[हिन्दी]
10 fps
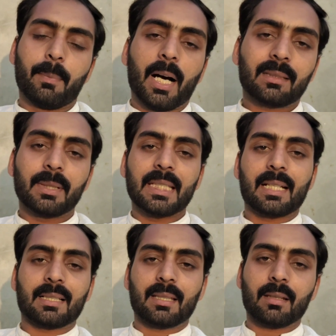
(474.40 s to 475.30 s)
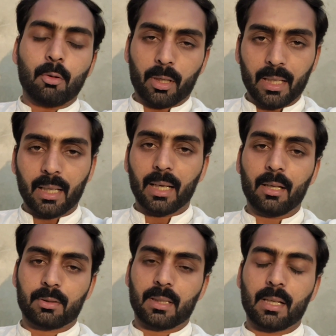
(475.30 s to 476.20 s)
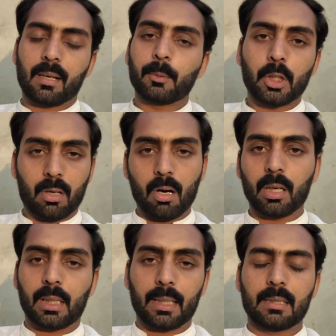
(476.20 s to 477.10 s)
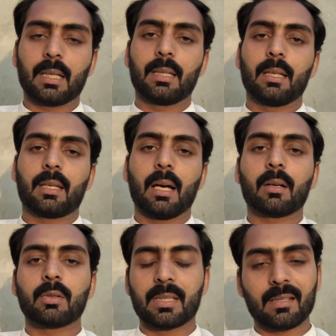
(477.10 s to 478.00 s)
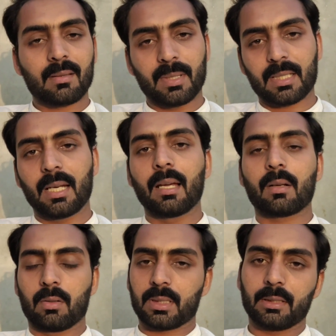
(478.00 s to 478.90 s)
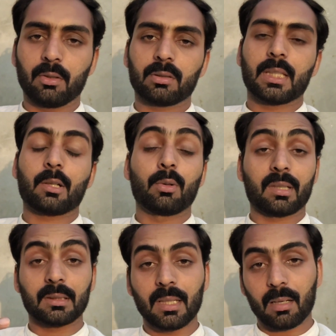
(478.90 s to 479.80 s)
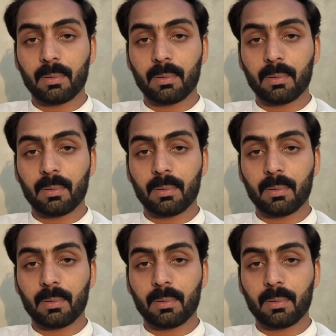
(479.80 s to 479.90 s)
बाद में जी कज़न को ख्याल आया उसने कहा यार मुझे कॉल करनी चाहिए क्या कोई सीरियस मसला है कौन सा दोस्त है कोई रिश्तेदार